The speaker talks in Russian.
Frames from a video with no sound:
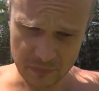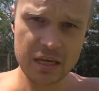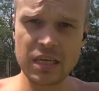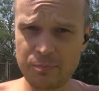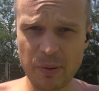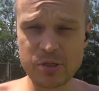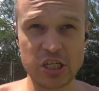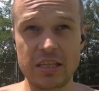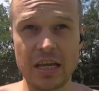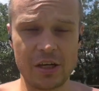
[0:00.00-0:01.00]
и
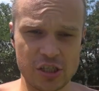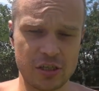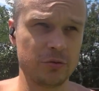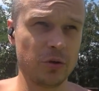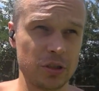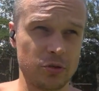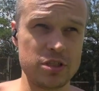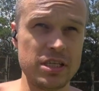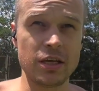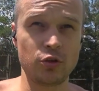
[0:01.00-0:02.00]
побежать дальше. Вот, то
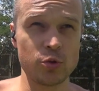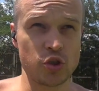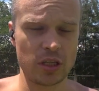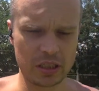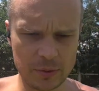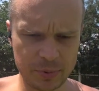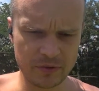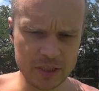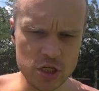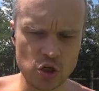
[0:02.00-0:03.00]
есть я думаю, что таких
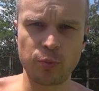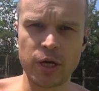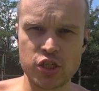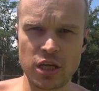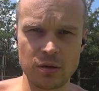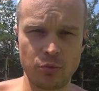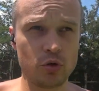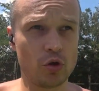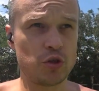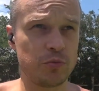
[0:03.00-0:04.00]
подводящих упражнений
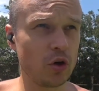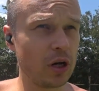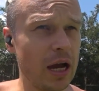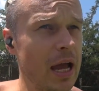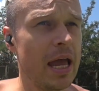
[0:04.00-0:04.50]
будет очень много,